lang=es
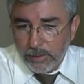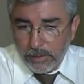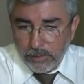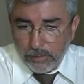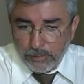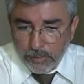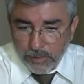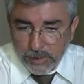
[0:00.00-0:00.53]

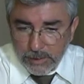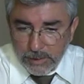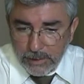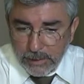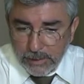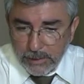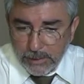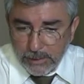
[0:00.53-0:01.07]
en los
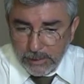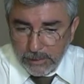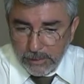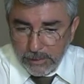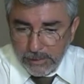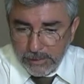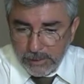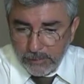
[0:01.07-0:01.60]
porcentajes que
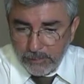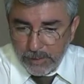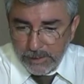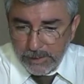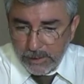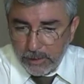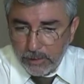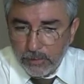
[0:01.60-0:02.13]
les he
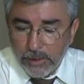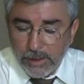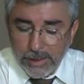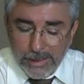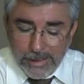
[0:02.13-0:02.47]
expresado.